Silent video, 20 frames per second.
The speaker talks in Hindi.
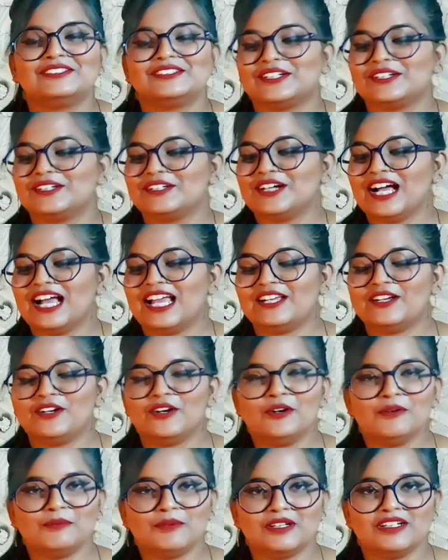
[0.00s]
सो आई
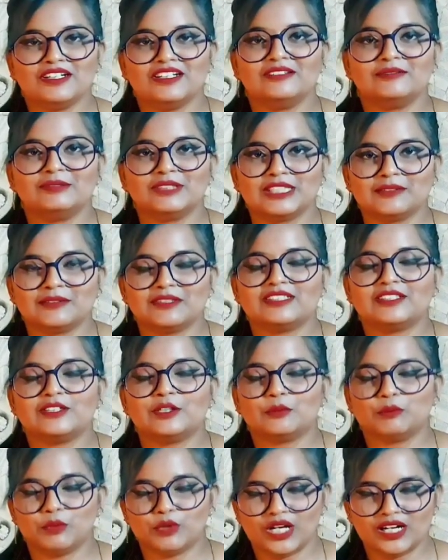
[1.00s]
होप मतलब किसी
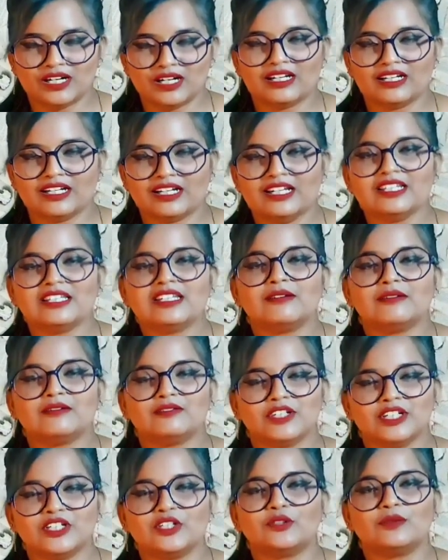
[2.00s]
को बुरा ना लगे ये
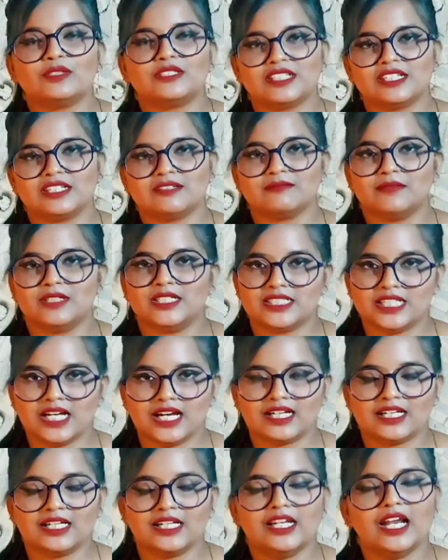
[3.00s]
वीडियो बस एक
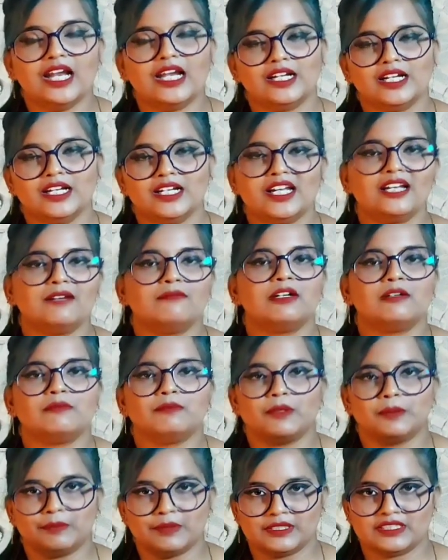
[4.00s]
मजाक के लिए
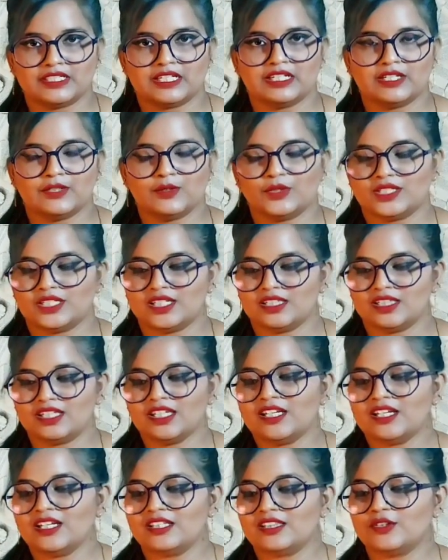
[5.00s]
एंटरटेनमेंट पर्पस के लिए होती है
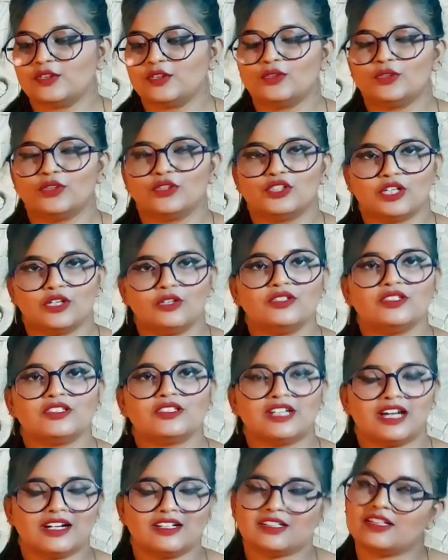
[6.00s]
ठीक है तो चलो
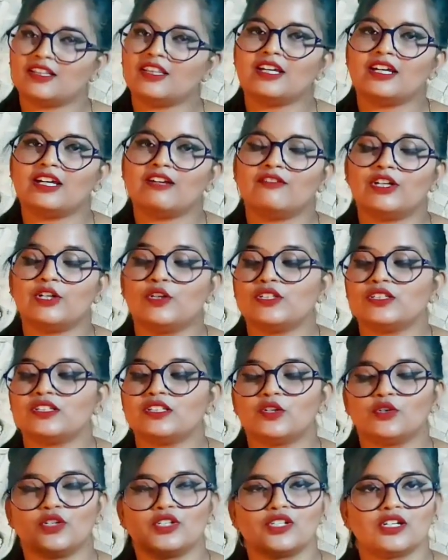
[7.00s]
स्टार्ट करते हैं ये वीडियो
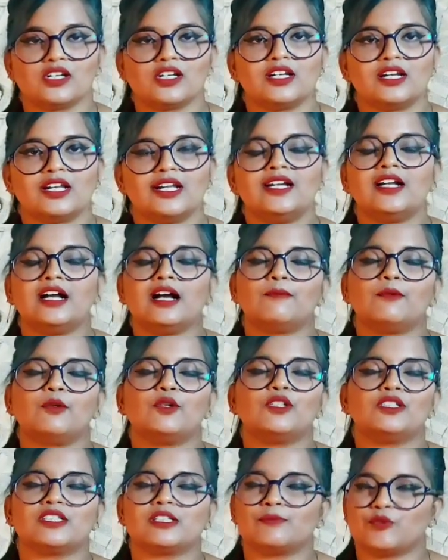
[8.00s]
इसकी ओरिजिनल लिंक
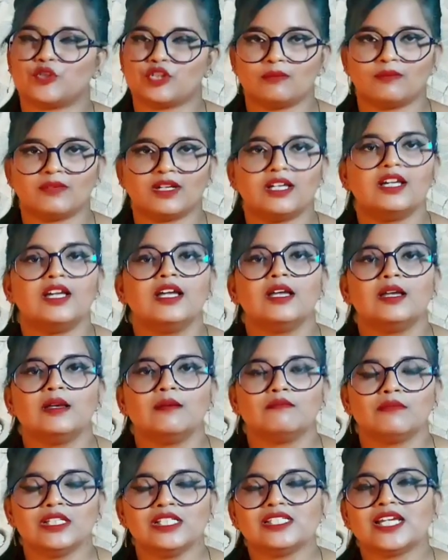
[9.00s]
आपको डिस्क्रिप्शन में
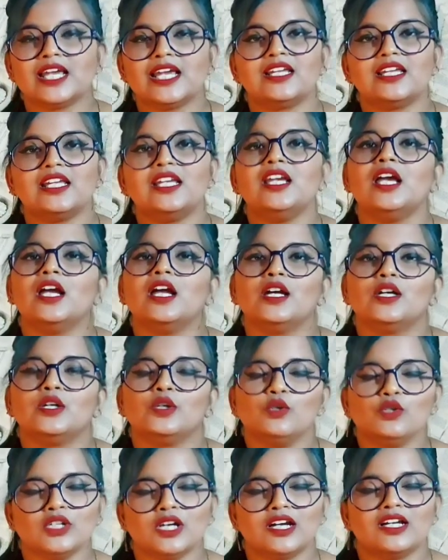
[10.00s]
मिल जाएगी
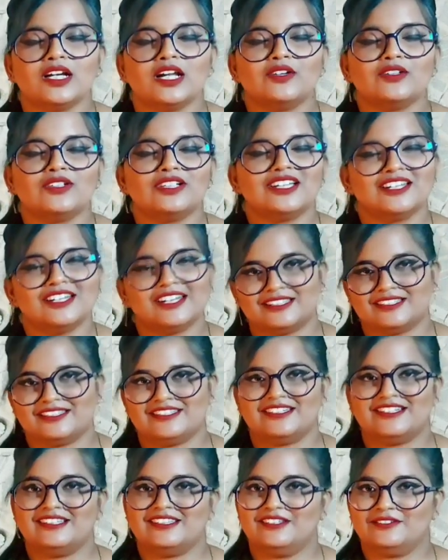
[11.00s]
डू चेक इट आउट लेट्स
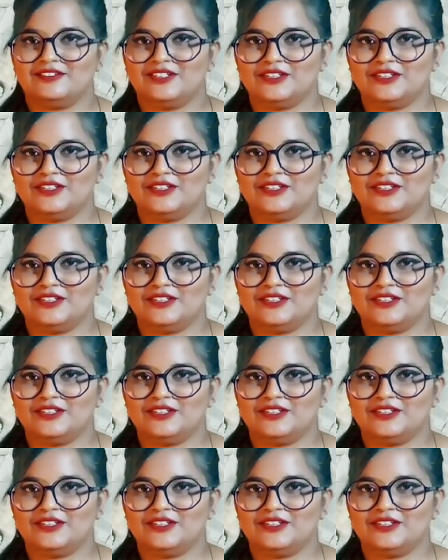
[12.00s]
स्टार्ट द